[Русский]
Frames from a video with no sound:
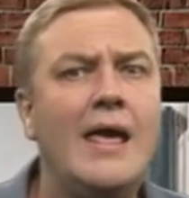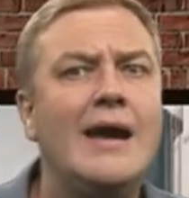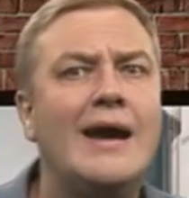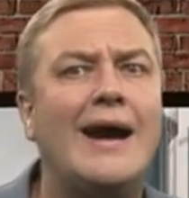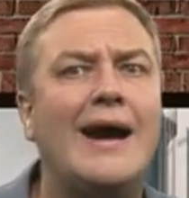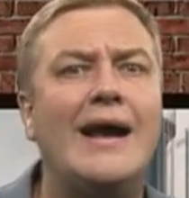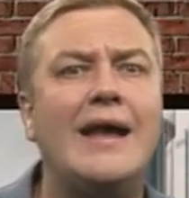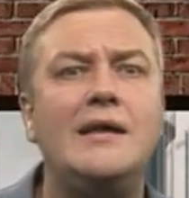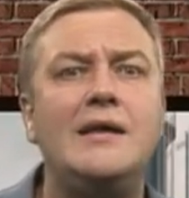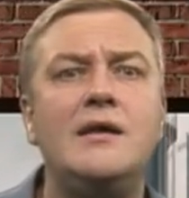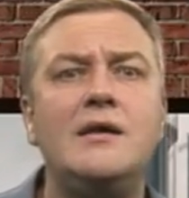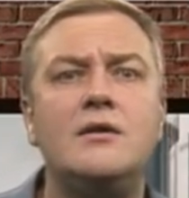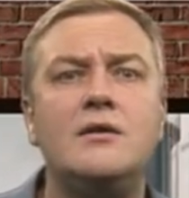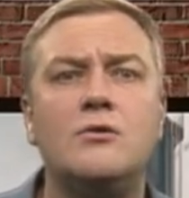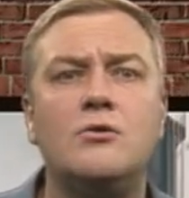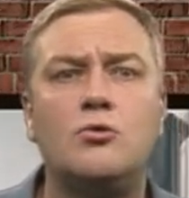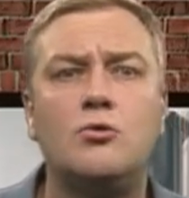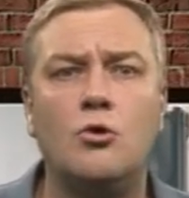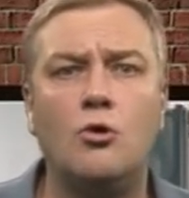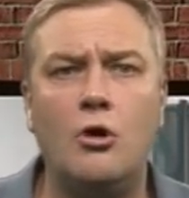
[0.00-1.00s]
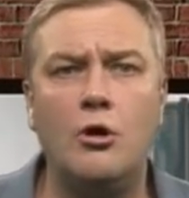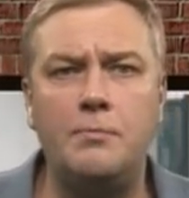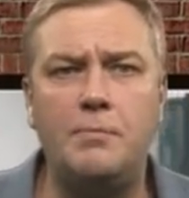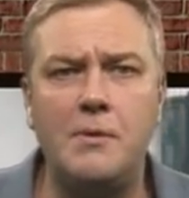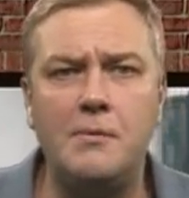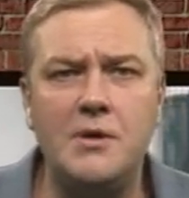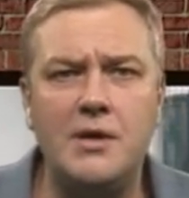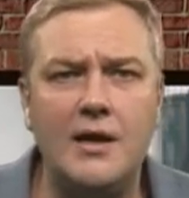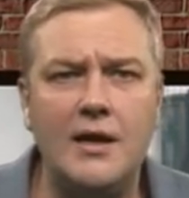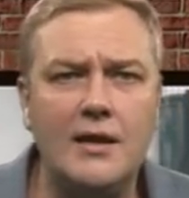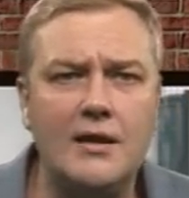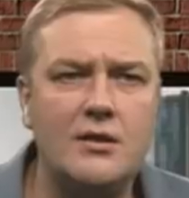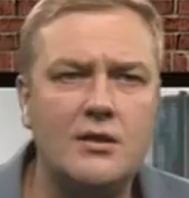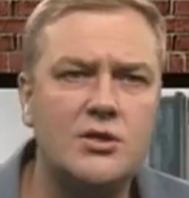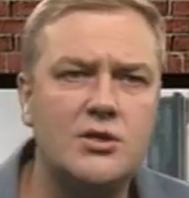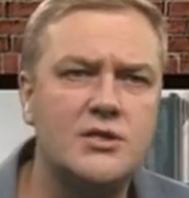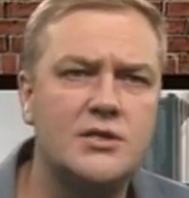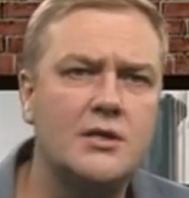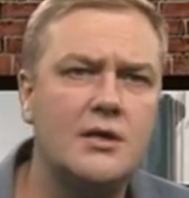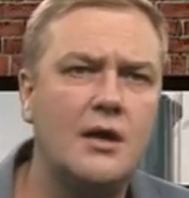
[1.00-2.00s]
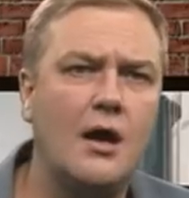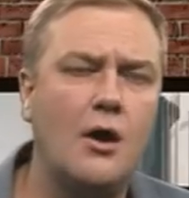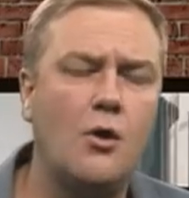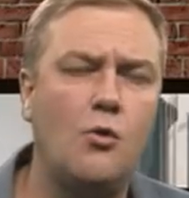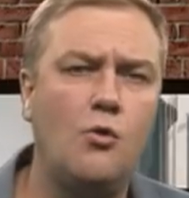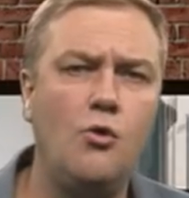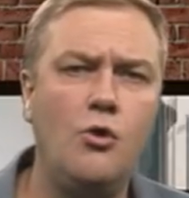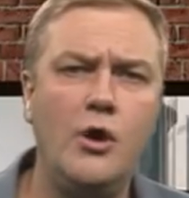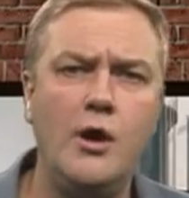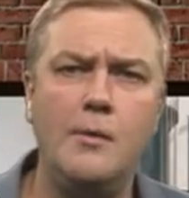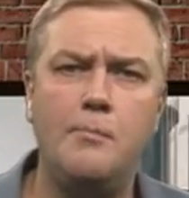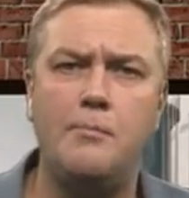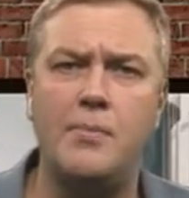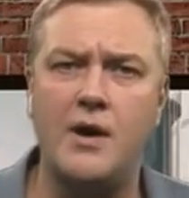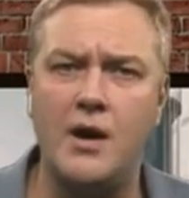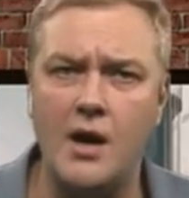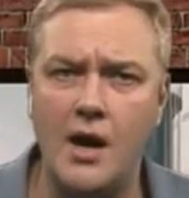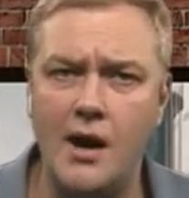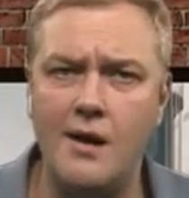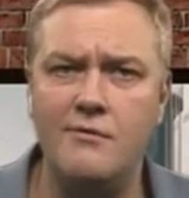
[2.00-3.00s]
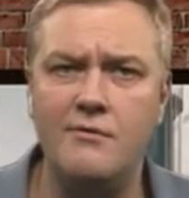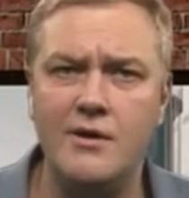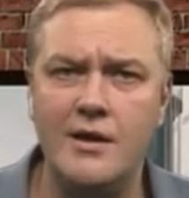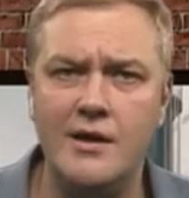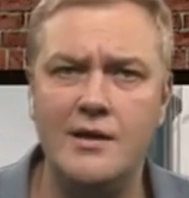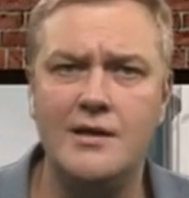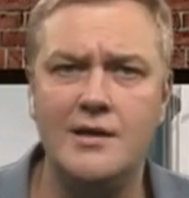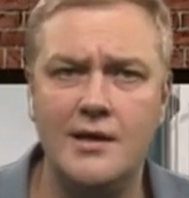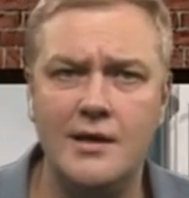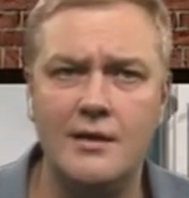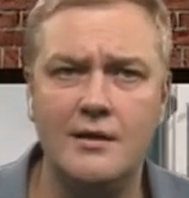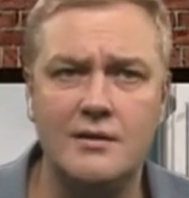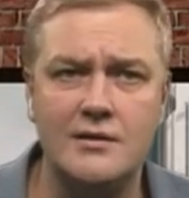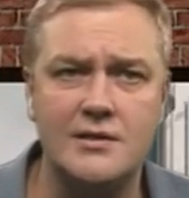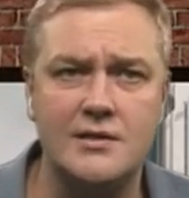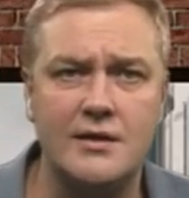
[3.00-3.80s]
Ходите толпами. Это же за какое правое дело?